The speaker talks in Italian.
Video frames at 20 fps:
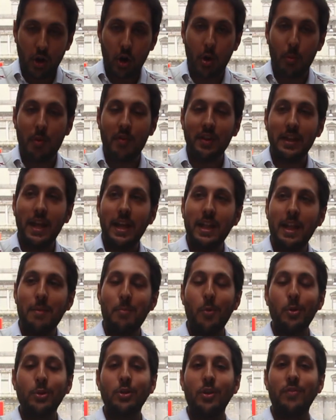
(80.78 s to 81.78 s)
come vedete è
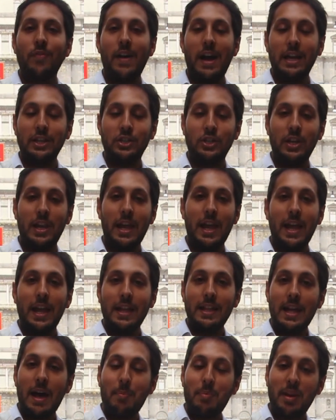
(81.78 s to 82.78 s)
molto facile
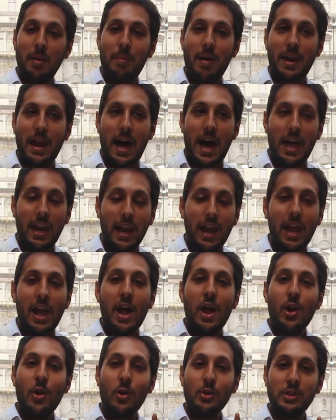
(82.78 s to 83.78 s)
da preparare,
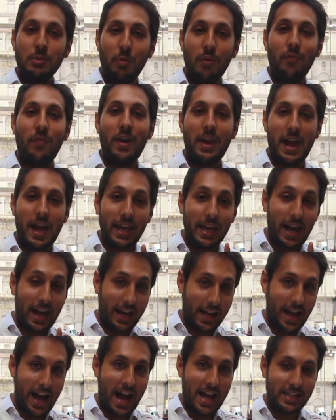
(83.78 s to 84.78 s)
lo si può fare anche a
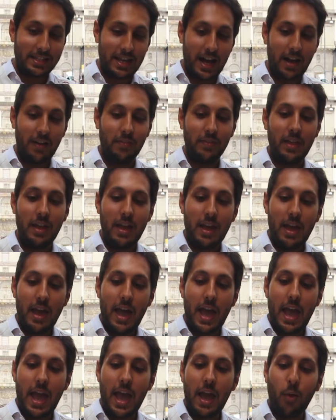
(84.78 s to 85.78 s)
casa
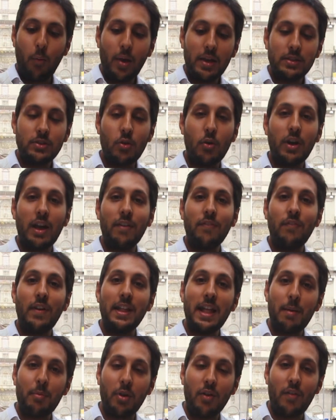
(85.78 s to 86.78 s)
e questo è un
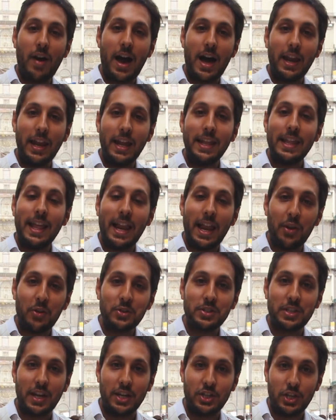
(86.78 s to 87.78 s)
caffè da provare nella
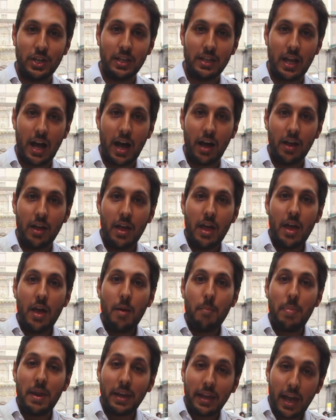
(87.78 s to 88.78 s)
nostra città
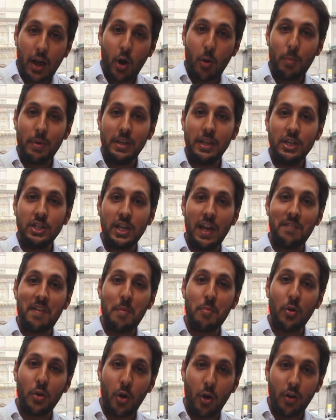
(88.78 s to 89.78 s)
perché come
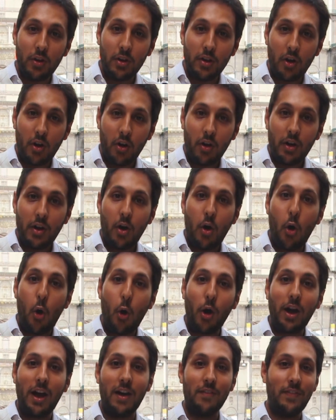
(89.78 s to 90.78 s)
diceva mio nonno
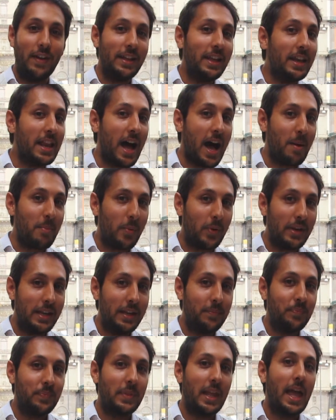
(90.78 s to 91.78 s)
o caffè di
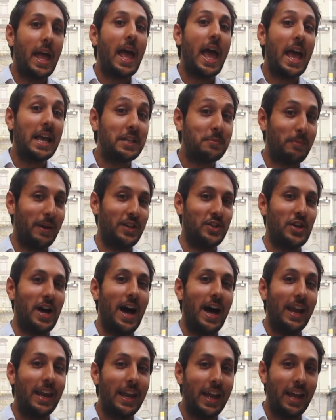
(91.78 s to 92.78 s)
Napoli è
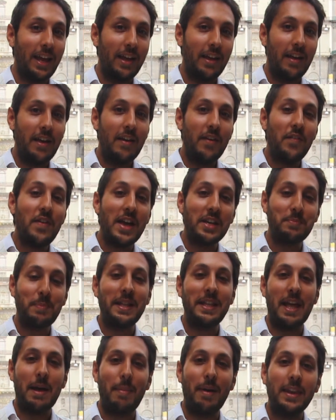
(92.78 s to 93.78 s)
speciale vi
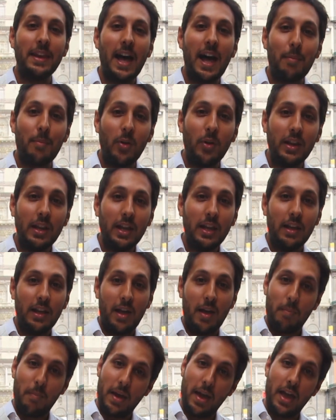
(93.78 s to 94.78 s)
aspettiamo a Napoli
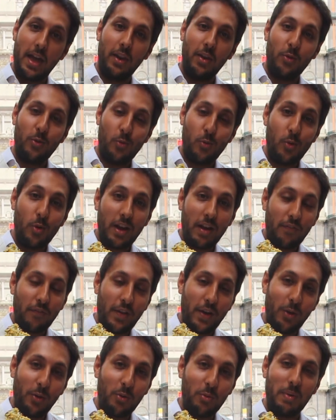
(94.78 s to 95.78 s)
per un
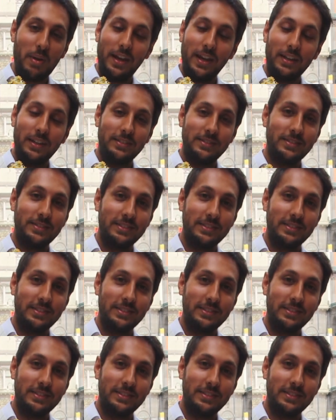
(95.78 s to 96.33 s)
caffè gourmet